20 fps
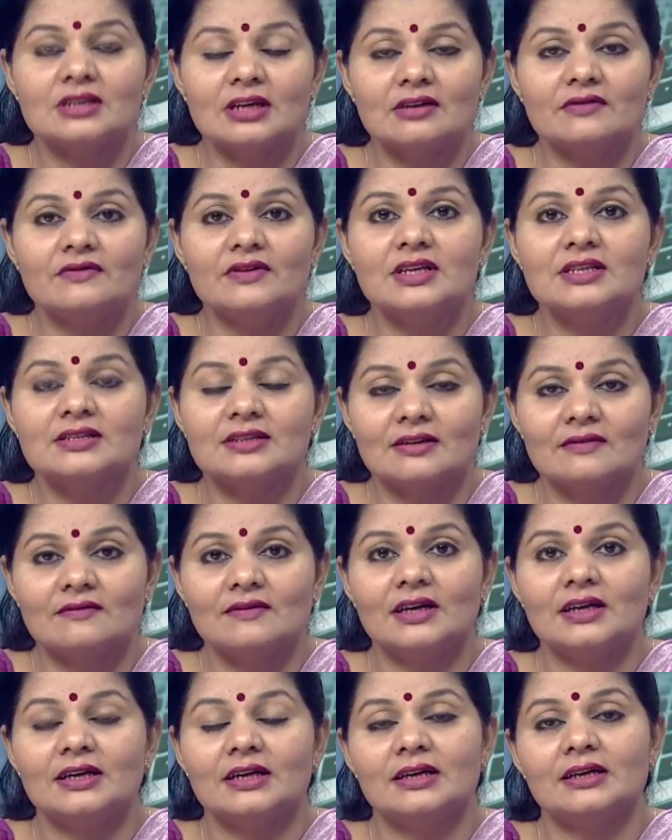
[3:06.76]
सर्वे
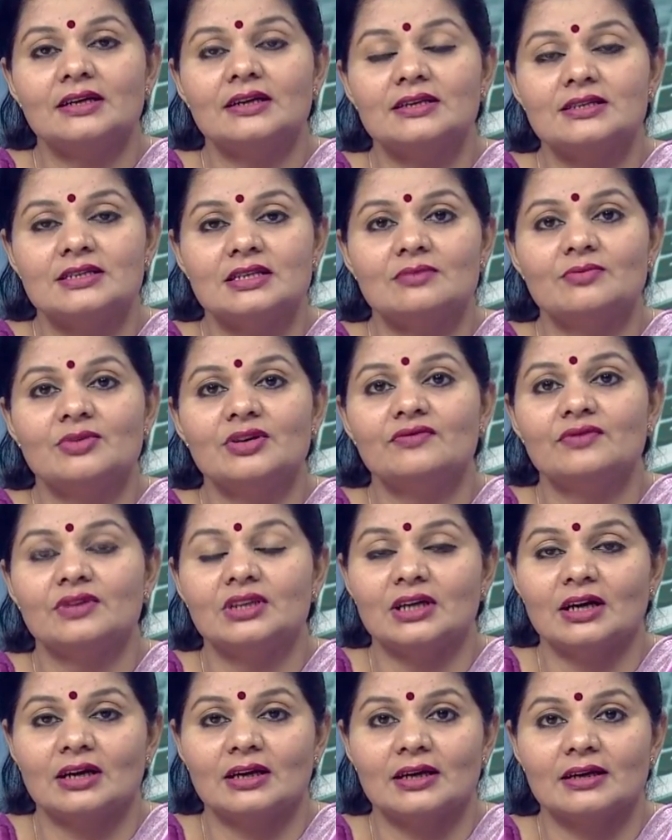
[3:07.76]
सर्वा है किसी भी
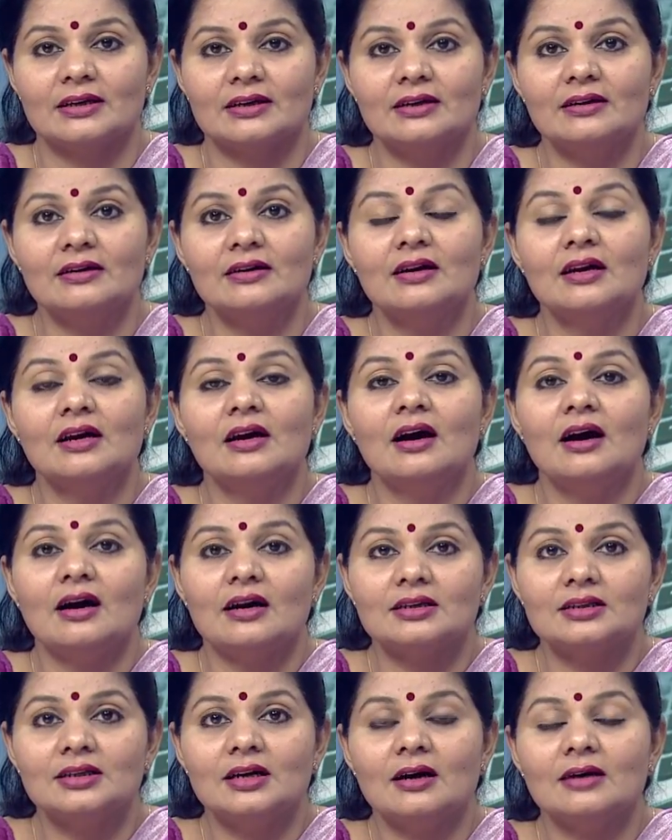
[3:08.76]
विद्यालय का
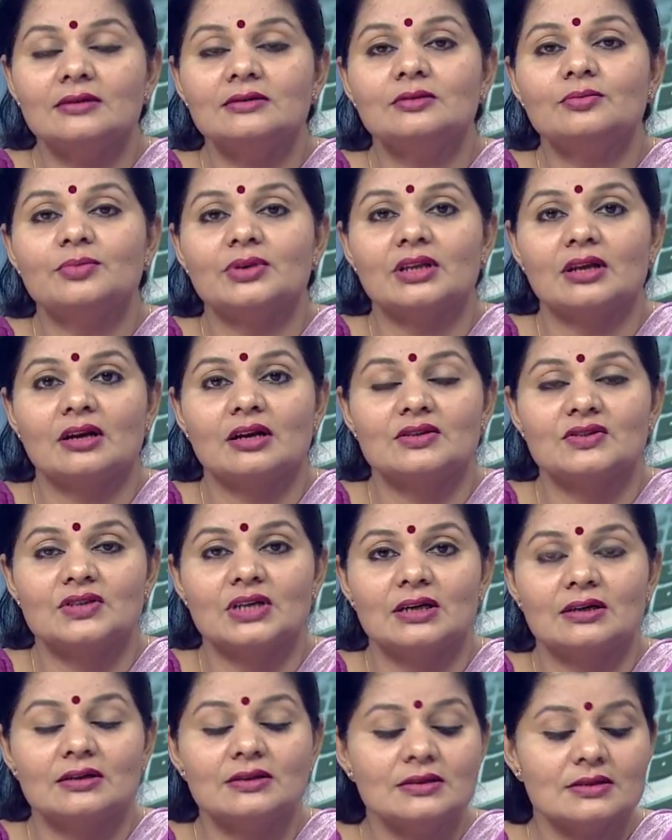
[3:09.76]
अर्थात
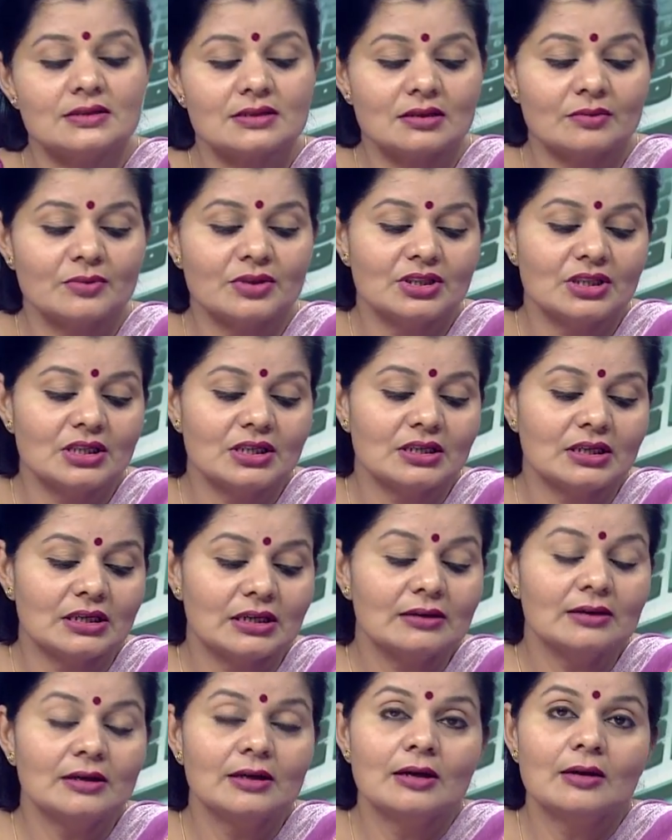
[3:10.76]
प्रधानाचार्य समिति
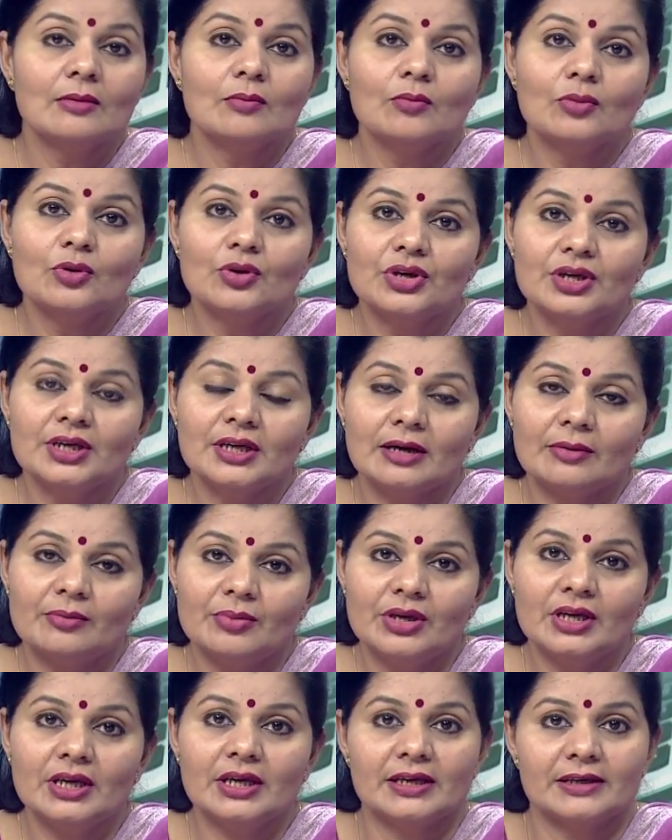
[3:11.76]
का मुखिया
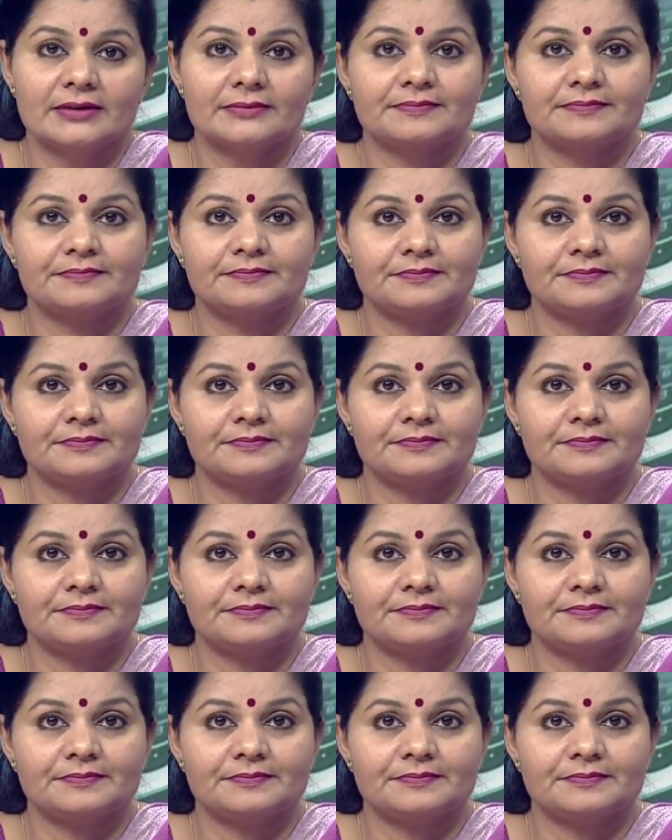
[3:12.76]
भी है